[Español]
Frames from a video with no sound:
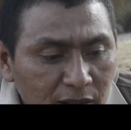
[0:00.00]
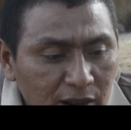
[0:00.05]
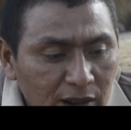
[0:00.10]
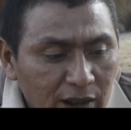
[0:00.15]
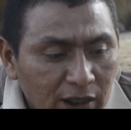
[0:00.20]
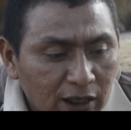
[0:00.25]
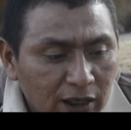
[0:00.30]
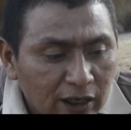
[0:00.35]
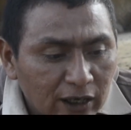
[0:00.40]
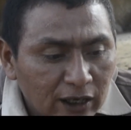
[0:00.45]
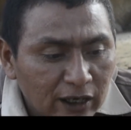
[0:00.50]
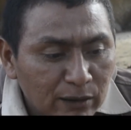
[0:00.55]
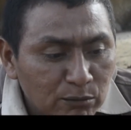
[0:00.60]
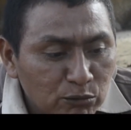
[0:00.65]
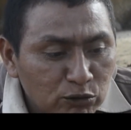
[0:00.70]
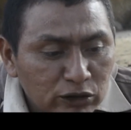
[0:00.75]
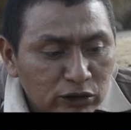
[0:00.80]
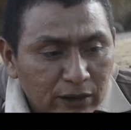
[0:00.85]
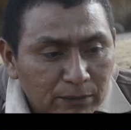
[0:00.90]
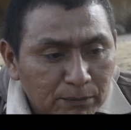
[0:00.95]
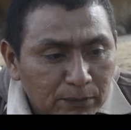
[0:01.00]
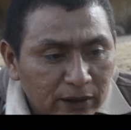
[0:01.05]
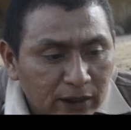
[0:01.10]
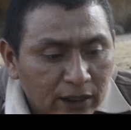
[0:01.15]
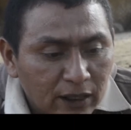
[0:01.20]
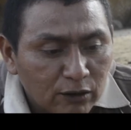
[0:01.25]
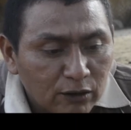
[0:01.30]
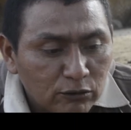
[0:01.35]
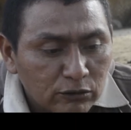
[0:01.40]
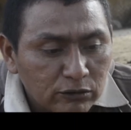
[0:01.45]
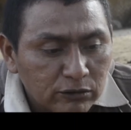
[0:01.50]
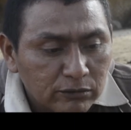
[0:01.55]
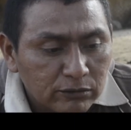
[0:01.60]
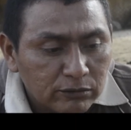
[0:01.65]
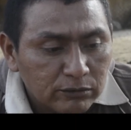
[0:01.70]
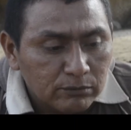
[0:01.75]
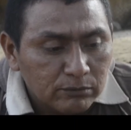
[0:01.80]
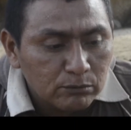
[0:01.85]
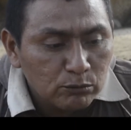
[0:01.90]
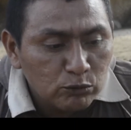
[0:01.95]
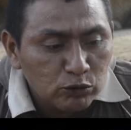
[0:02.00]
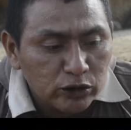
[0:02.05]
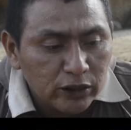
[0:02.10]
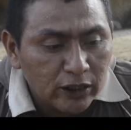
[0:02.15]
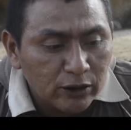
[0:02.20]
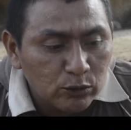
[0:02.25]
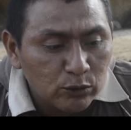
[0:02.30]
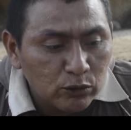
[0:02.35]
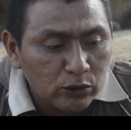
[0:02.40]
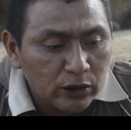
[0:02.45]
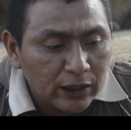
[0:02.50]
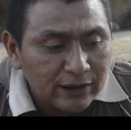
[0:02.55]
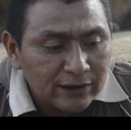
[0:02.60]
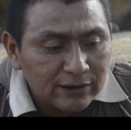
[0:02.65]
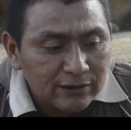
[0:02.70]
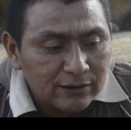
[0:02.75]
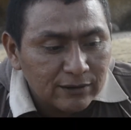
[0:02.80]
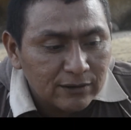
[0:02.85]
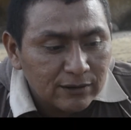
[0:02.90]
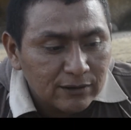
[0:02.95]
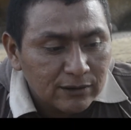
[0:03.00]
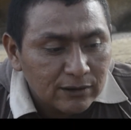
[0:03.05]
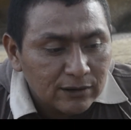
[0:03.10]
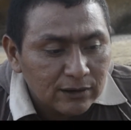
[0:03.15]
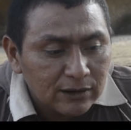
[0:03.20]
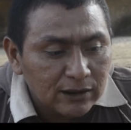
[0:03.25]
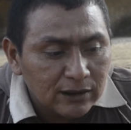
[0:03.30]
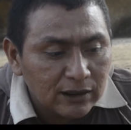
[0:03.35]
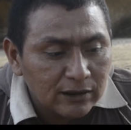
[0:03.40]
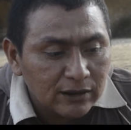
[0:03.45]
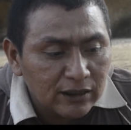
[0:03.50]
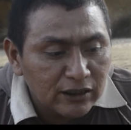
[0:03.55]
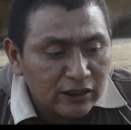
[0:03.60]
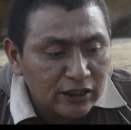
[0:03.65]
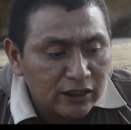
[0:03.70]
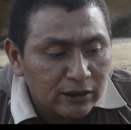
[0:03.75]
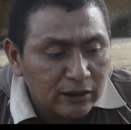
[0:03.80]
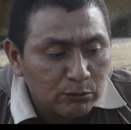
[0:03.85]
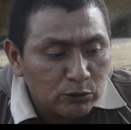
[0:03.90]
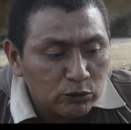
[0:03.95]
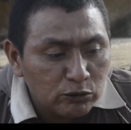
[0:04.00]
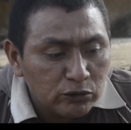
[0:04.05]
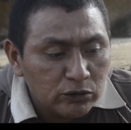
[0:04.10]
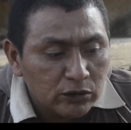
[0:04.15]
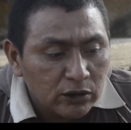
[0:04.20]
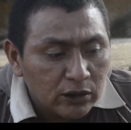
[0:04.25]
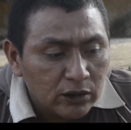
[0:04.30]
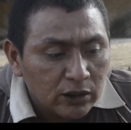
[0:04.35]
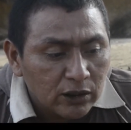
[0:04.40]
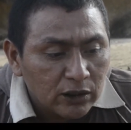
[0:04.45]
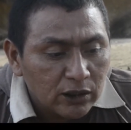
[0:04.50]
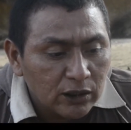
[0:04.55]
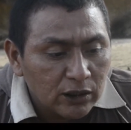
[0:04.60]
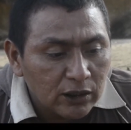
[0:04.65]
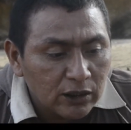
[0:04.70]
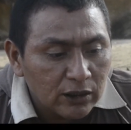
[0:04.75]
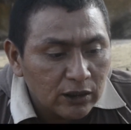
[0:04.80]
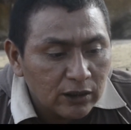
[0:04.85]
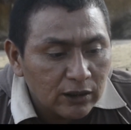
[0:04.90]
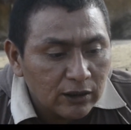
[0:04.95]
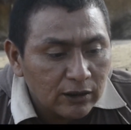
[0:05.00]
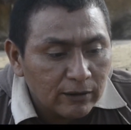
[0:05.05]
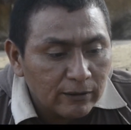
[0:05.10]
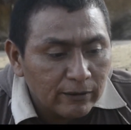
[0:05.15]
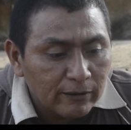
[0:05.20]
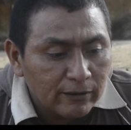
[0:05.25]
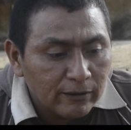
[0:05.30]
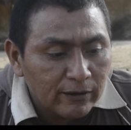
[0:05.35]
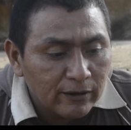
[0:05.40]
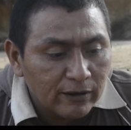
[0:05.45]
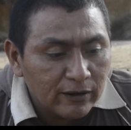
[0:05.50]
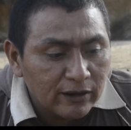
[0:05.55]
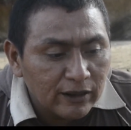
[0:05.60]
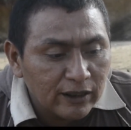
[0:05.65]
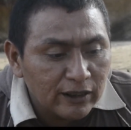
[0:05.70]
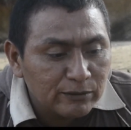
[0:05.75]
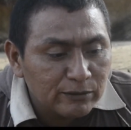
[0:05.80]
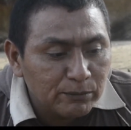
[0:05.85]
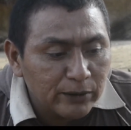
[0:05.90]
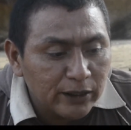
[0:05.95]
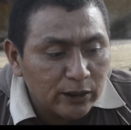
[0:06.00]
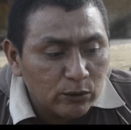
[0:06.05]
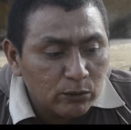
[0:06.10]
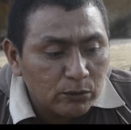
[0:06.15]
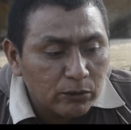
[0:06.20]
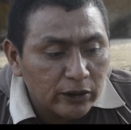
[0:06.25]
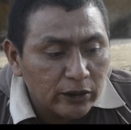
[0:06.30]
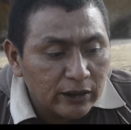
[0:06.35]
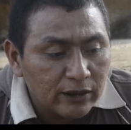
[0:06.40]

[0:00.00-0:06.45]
que hemos despejado muchas dudas que teníamos y, y espero pues